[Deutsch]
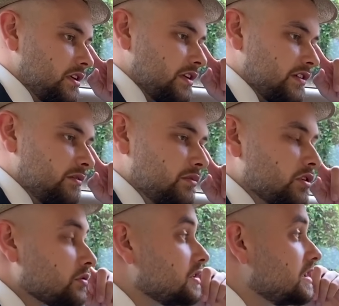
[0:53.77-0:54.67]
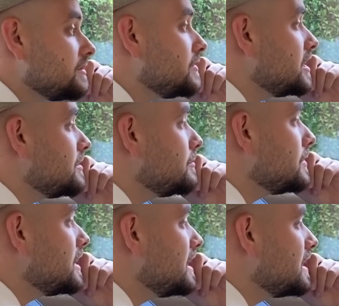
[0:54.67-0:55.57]
Das nimmt mir doch nie im Leben
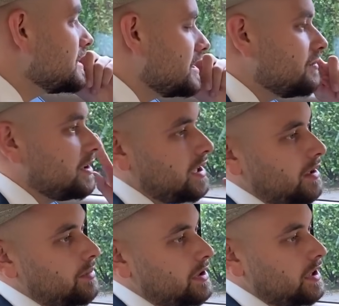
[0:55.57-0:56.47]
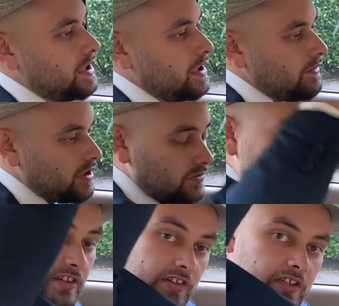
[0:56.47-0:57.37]
irgendjemand ab. Weißt du
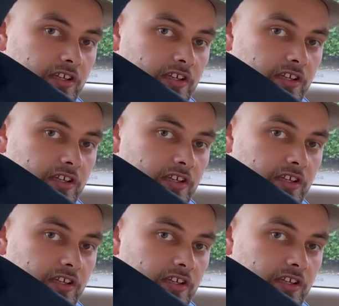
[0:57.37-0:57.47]
was?